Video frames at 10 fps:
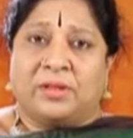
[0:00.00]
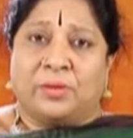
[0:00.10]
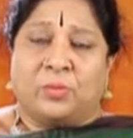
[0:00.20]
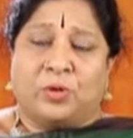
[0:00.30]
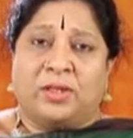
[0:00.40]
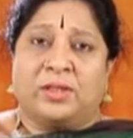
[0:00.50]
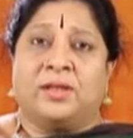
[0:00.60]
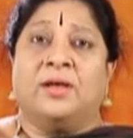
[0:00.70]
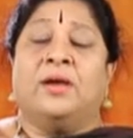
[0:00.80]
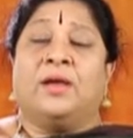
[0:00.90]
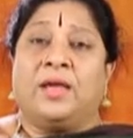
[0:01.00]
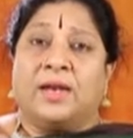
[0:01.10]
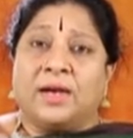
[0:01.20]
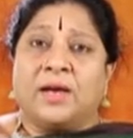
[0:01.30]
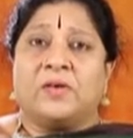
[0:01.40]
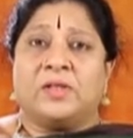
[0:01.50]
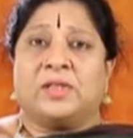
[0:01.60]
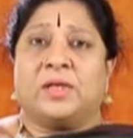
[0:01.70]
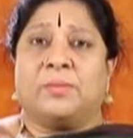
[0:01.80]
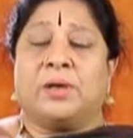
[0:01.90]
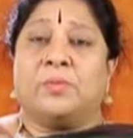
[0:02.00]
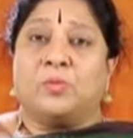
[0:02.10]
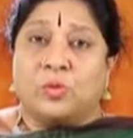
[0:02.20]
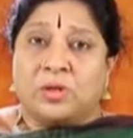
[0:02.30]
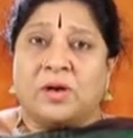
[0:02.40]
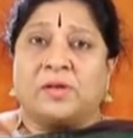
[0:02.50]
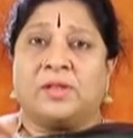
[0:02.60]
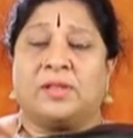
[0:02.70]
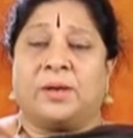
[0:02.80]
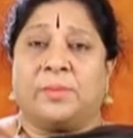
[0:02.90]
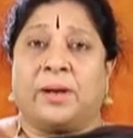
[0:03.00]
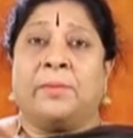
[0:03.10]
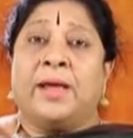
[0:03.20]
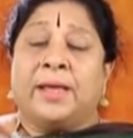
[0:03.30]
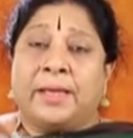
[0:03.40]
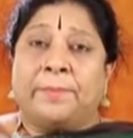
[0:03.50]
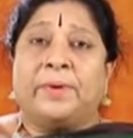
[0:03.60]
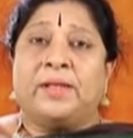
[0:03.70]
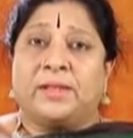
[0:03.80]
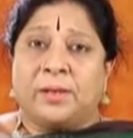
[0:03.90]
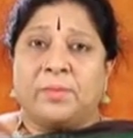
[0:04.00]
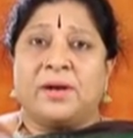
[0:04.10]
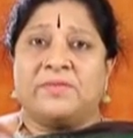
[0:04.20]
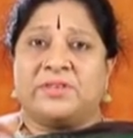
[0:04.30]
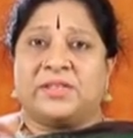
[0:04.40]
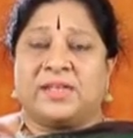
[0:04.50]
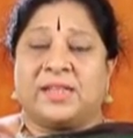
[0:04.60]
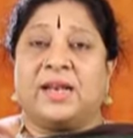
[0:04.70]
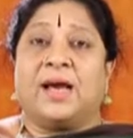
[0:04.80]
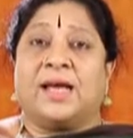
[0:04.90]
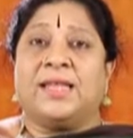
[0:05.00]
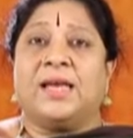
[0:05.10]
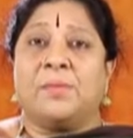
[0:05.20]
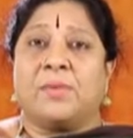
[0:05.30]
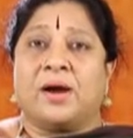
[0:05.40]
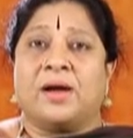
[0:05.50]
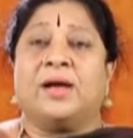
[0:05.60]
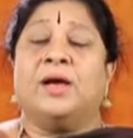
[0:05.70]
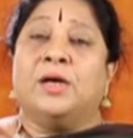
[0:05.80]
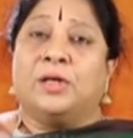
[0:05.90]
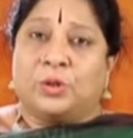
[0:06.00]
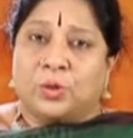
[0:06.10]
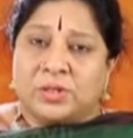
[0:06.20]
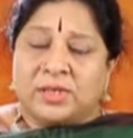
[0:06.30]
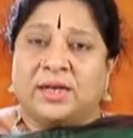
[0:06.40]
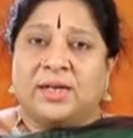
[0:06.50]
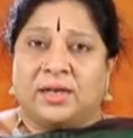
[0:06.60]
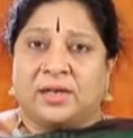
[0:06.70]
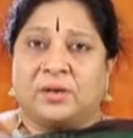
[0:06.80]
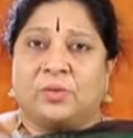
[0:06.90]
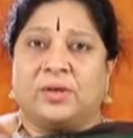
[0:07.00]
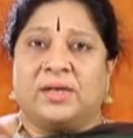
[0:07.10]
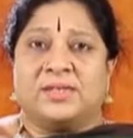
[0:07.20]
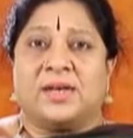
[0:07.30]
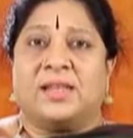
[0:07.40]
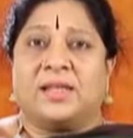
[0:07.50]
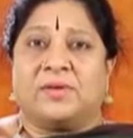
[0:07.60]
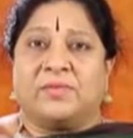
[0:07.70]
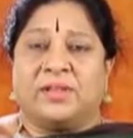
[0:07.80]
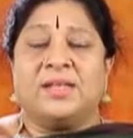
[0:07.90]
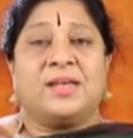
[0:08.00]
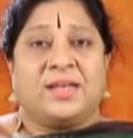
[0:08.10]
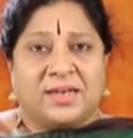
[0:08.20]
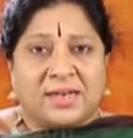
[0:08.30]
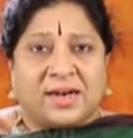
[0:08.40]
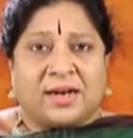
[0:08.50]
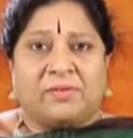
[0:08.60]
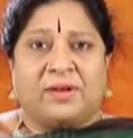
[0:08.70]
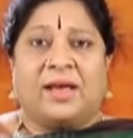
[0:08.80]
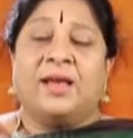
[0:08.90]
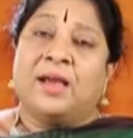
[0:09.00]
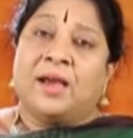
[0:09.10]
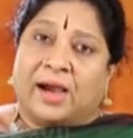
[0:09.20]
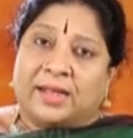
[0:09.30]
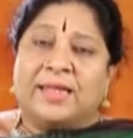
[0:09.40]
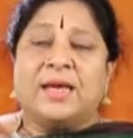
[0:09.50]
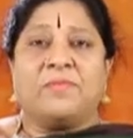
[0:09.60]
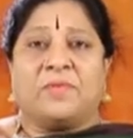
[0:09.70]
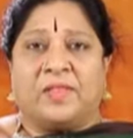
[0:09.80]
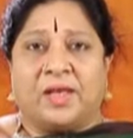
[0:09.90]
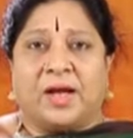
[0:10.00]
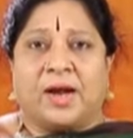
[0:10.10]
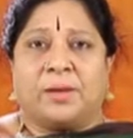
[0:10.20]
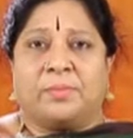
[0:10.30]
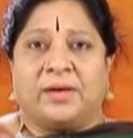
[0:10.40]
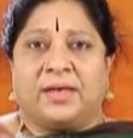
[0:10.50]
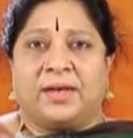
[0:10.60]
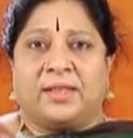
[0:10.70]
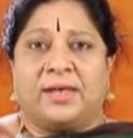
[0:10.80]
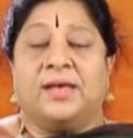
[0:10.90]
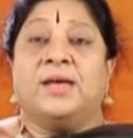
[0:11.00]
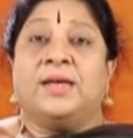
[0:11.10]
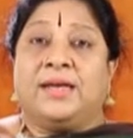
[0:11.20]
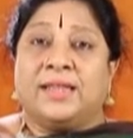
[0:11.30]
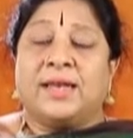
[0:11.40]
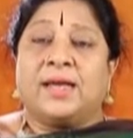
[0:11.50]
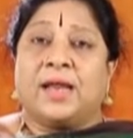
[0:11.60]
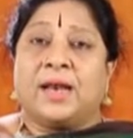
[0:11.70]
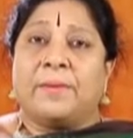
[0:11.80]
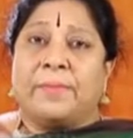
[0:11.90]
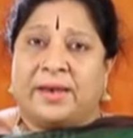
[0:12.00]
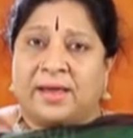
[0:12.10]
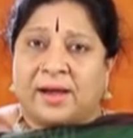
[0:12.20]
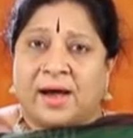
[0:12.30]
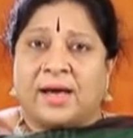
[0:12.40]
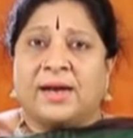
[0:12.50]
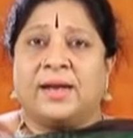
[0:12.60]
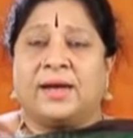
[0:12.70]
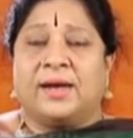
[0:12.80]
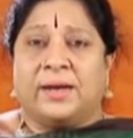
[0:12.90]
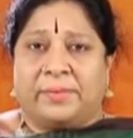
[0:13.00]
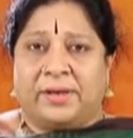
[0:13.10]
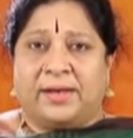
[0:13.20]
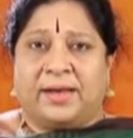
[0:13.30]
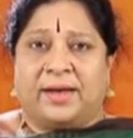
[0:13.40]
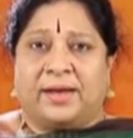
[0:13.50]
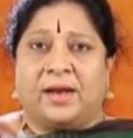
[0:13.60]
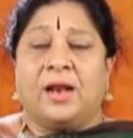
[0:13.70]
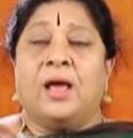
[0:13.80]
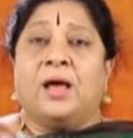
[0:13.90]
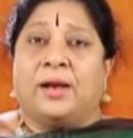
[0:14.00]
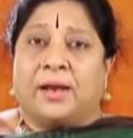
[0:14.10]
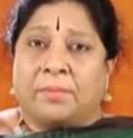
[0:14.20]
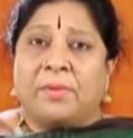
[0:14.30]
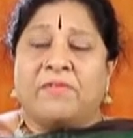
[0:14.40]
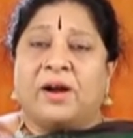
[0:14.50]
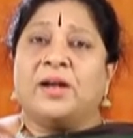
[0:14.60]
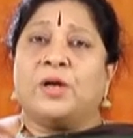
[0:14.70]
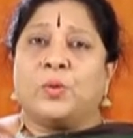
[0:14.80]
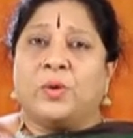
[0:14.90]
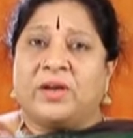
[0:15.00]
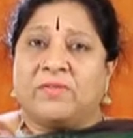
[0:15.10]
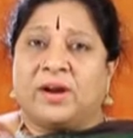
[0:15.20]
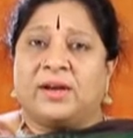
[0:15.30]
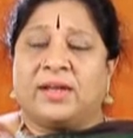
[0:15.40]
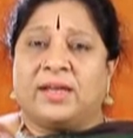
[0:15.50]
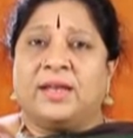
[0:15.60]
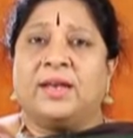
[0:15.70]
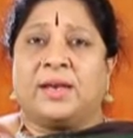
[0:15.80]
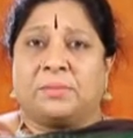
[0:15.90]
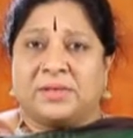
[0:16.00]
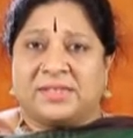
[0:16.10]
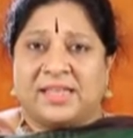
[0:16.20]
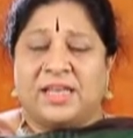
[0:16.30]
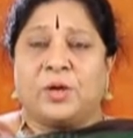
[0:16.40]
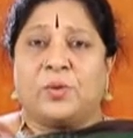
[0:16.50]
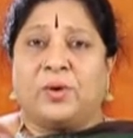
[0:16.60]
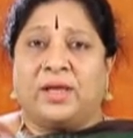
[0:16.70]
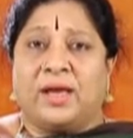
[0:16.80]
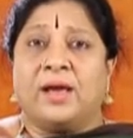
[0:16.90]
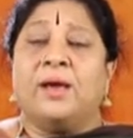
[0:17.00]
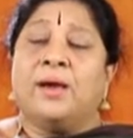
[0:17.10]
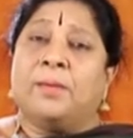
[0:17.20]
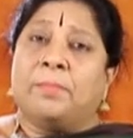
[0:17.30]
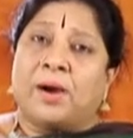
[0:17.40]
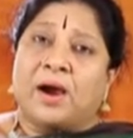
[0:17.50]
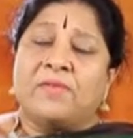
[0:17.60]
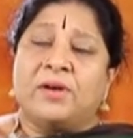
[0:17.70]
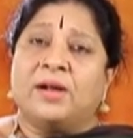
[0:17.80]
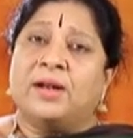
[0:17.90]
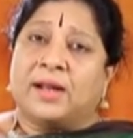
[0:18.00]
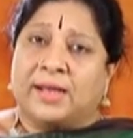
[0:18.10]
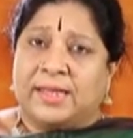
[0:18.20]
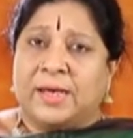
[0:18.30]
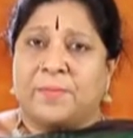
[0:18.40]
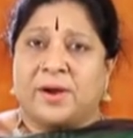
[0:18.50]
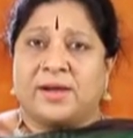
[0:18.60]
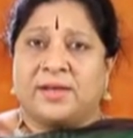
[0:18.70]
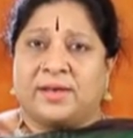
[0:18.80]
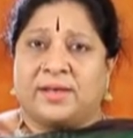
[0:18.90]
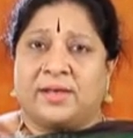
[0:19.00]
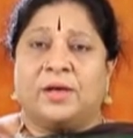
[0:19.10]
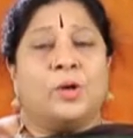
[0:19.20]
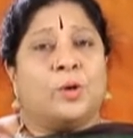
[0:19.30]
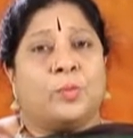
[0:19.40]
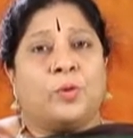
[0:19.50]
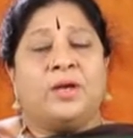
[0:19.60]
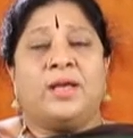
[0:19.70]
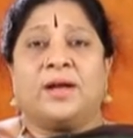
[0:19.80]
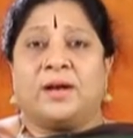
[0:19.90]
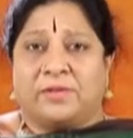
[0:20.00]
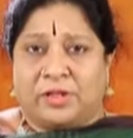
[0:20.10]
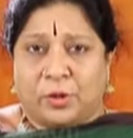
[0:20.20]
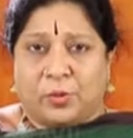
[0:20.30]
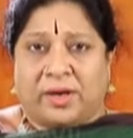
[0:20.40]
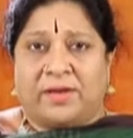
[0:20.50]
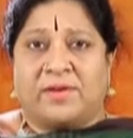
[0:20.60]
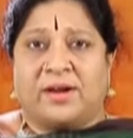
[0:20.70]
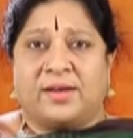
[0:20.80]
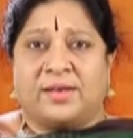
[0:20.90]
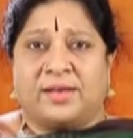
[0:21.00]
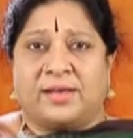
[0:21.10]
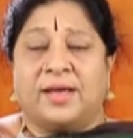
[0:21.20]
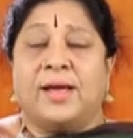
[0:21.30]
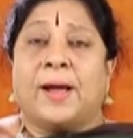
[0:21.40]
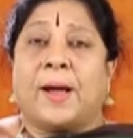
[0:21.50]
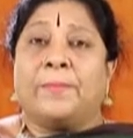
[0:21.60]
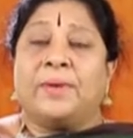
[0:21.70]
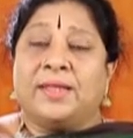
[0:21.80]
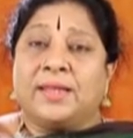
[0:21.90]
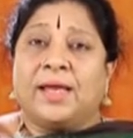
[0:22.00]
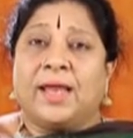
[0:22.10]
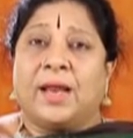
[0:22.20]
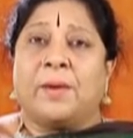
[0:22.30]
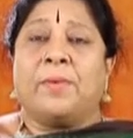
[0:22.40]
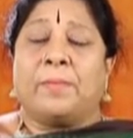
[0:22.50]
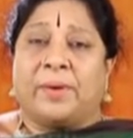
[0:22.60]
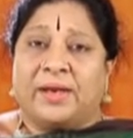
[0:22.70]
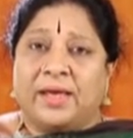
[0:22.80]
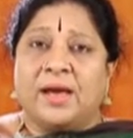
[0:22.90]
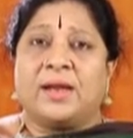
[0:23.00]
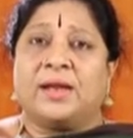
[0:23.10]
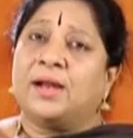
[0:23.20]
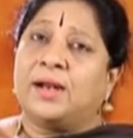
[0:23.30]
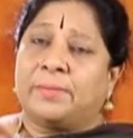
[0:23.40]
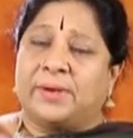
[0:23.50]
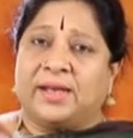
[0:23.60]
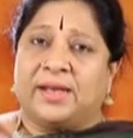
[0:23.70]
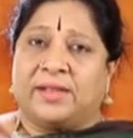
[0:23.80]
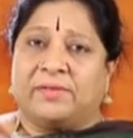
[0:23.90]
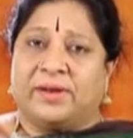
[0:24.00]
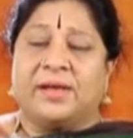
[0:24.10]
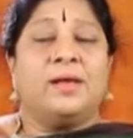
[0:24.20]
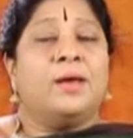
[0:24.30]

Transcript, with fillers: வந்து முடிந்து இரண்டாவது திருமணம் மூன்றாவது திருமணம் இப்படி திருமண விஷயத்தில் அதிகமாக தோஷங்கள் இருக்கக்கூடிய ஜாதகம் வந்து இன்றளவில் அதிகம் வந்து காணப்படுகிறது இதற்கெல்லாம் என்ன காரணங்கள் அப்படின்னு கேட்டால் நம்ம வாழக்கூடிய வாழ்க்கையில் நம்ம செய்யக்கூடிய பாவங்கள் அதிகமாக இருக்குது புண்ணியங்கள் வந்து குறைவாக இருக்குது அப்போ இதுக்கெல்லாம் பரிகாரங்கள் அப்படிங்கிறத விட